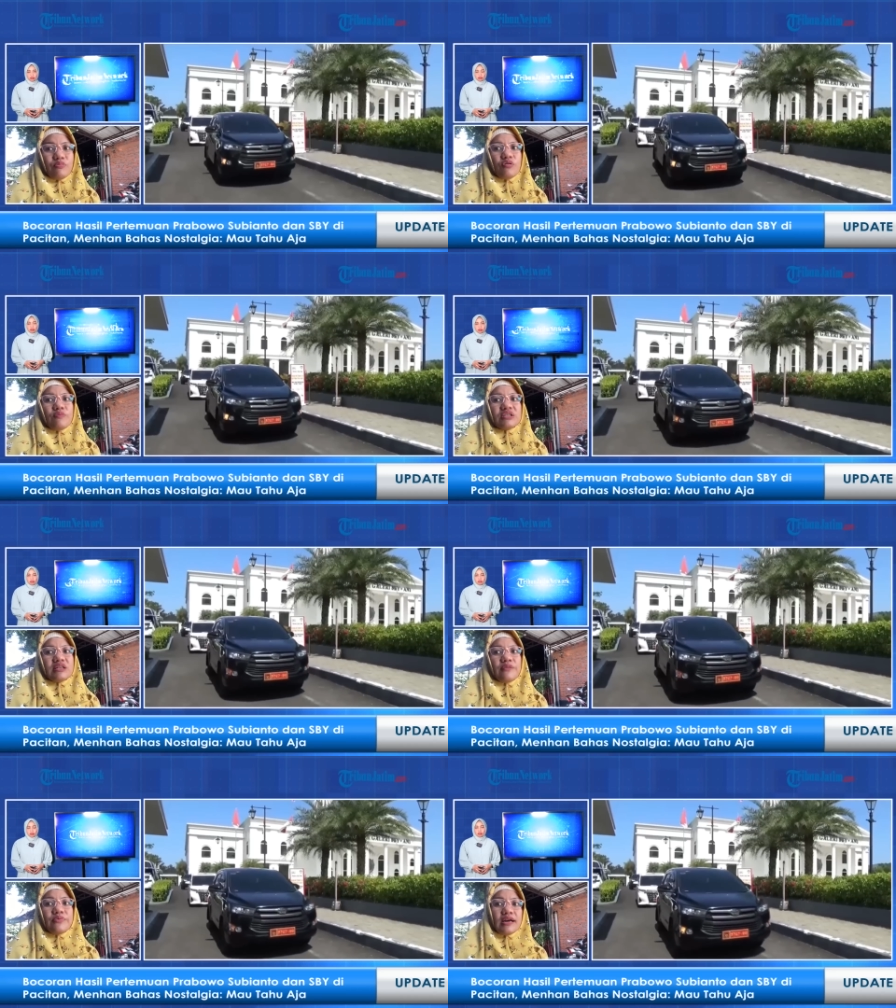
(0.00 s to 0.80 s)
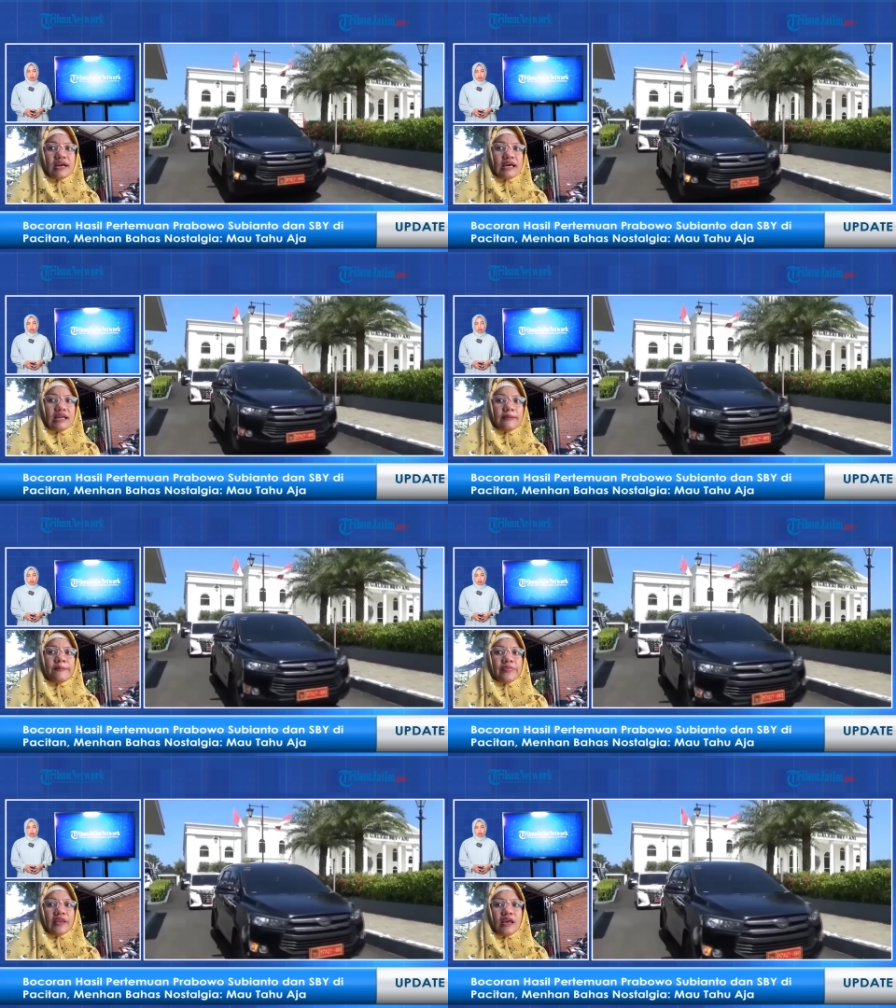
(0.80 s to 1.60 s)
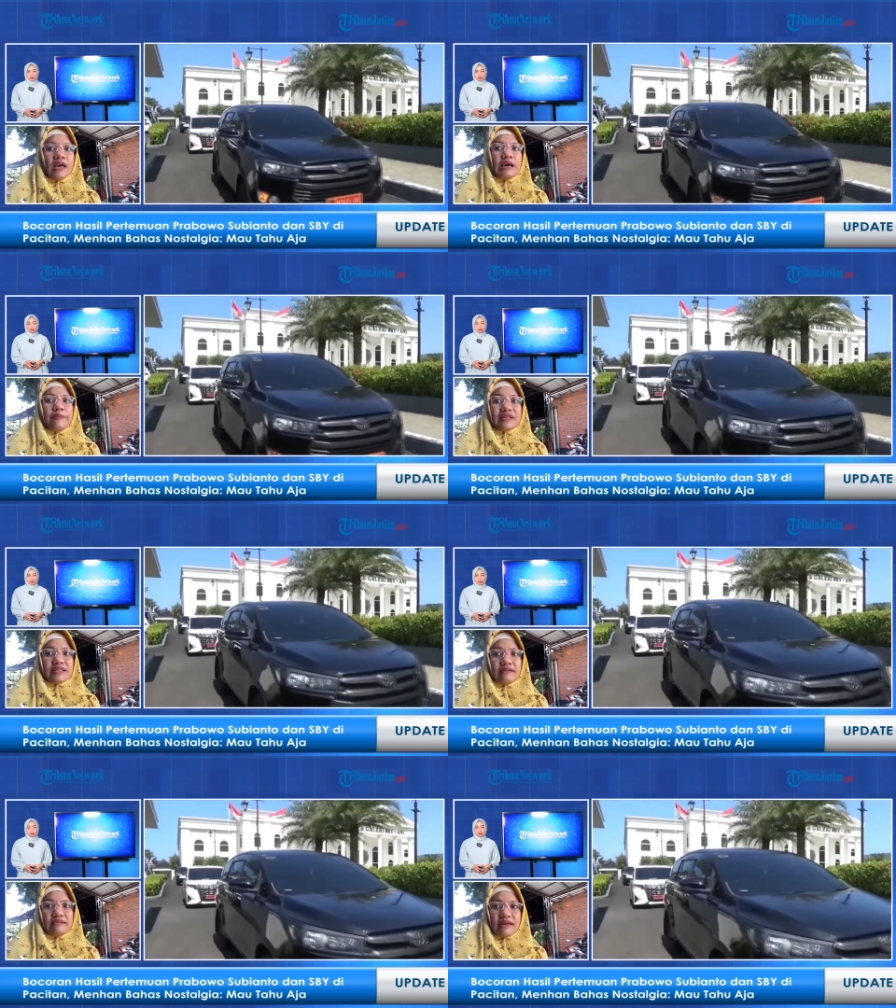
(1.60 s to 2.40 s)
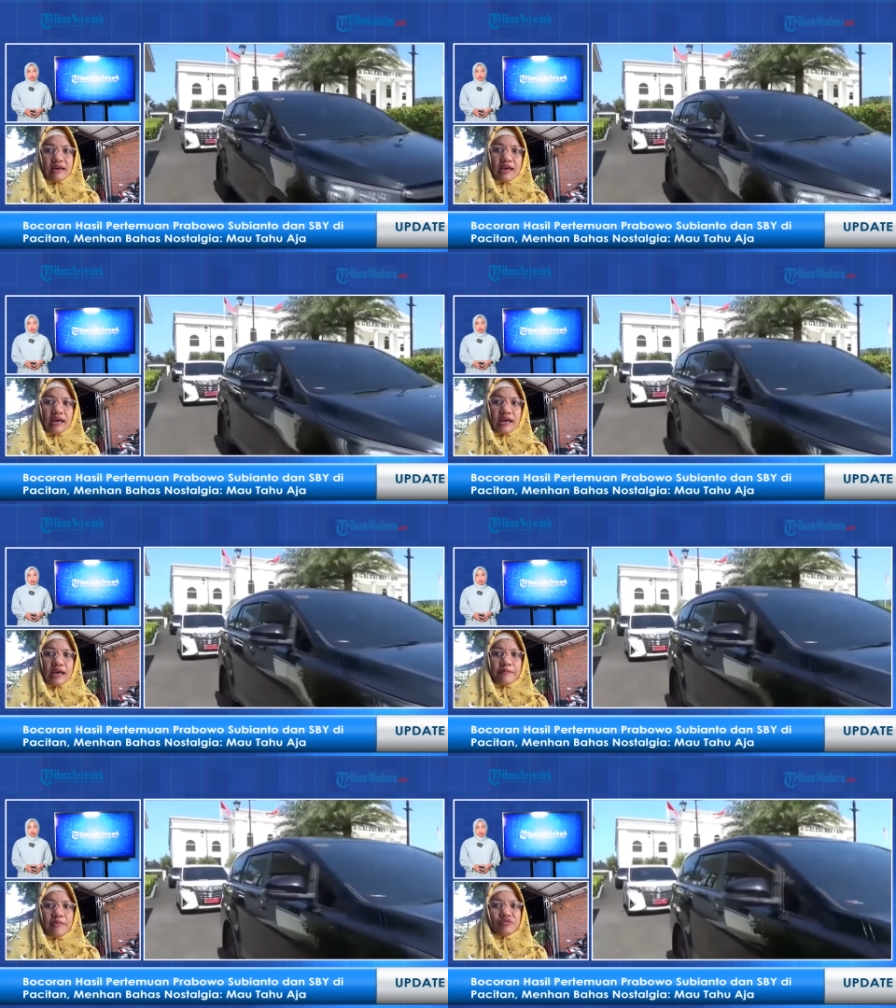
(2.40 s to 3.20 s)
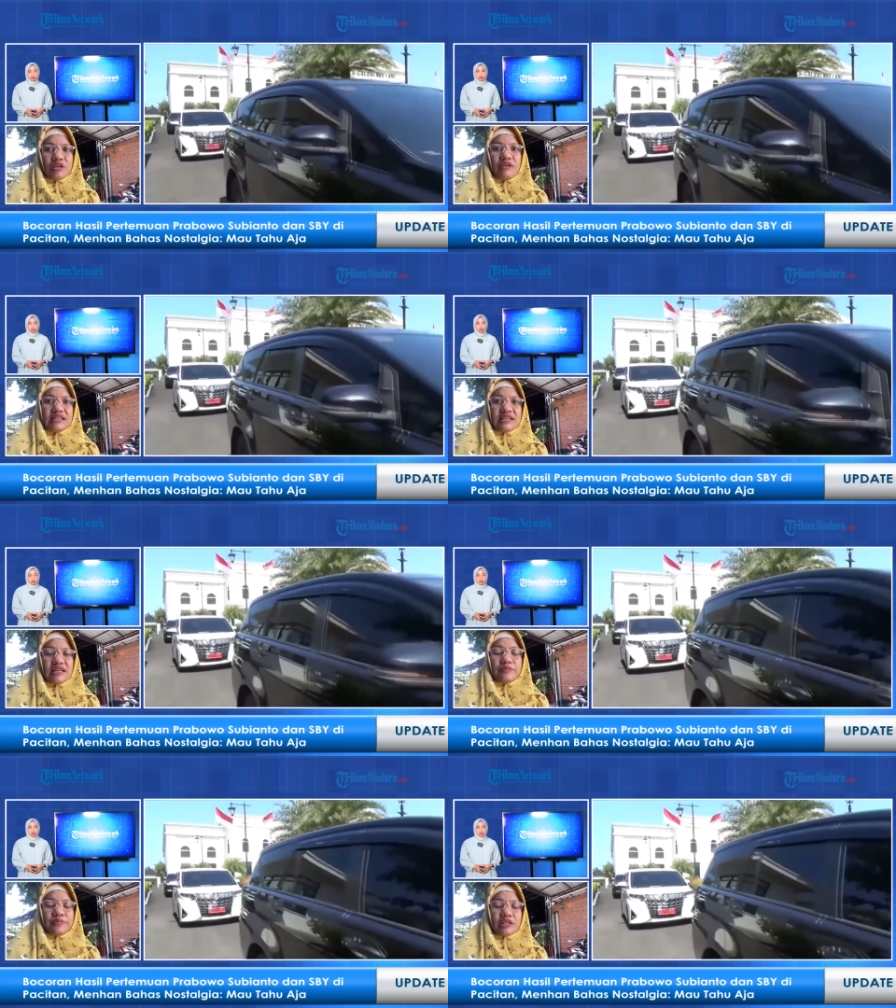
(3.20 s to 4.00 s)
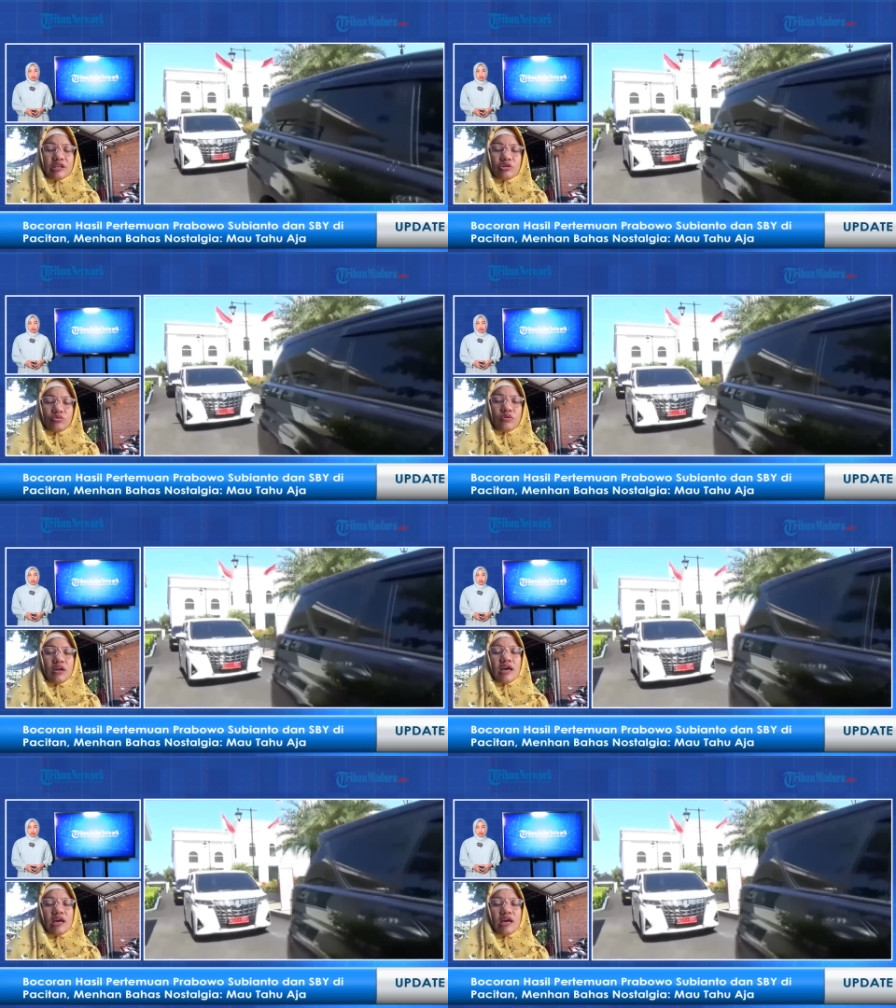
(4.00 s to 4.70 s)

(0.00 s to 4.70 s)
Prabowo menjawab dengan bercanda, mau tahu aja seperti itu.